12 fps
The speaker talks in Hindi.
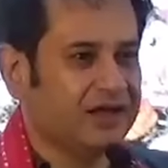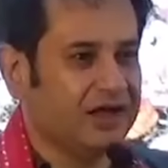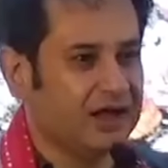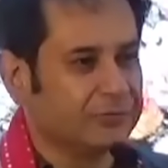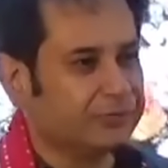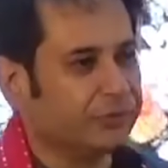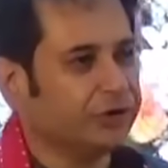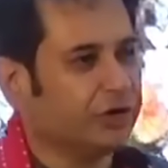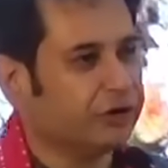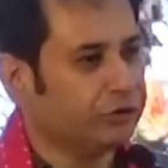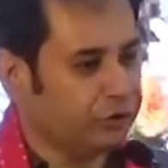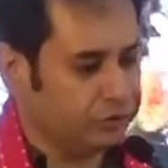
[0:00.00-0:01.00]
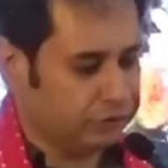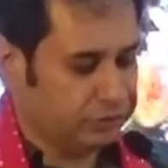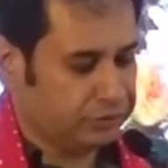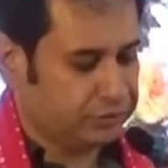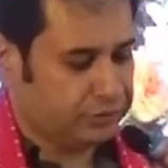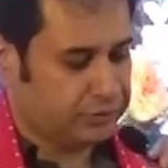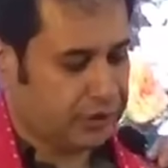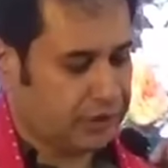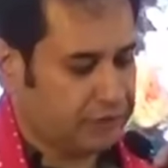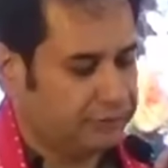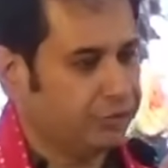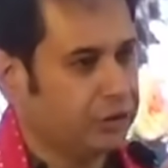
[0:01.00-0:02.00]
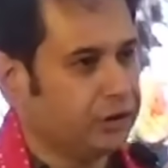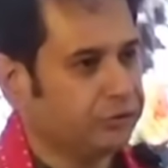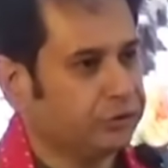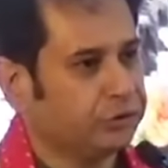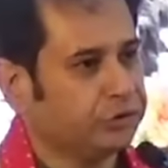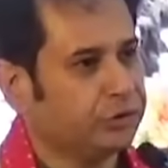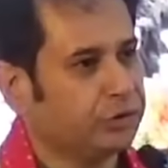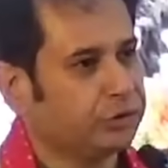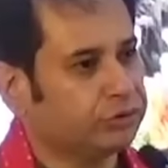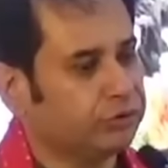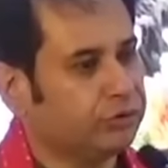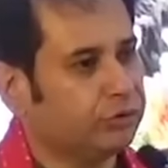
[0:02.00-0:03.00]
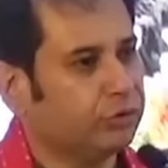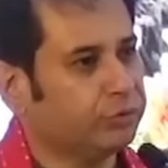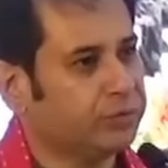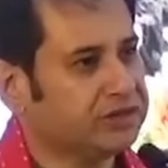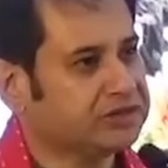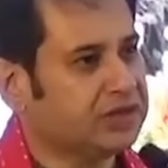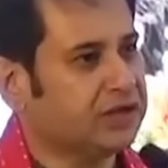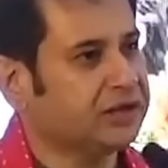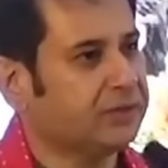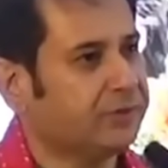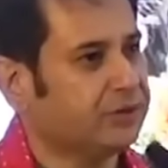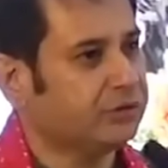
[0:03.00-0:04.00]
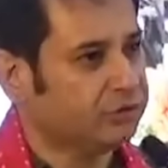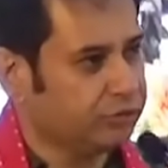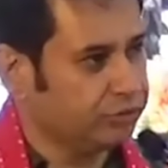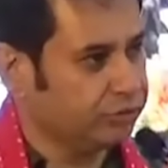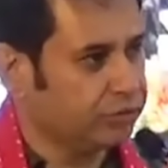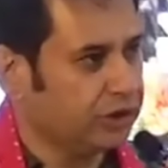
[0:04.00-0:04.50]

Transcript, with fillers: आंग पुनो आं पुलानो नरकनो खुलुंग मास कांगिया फारुक खुलुंग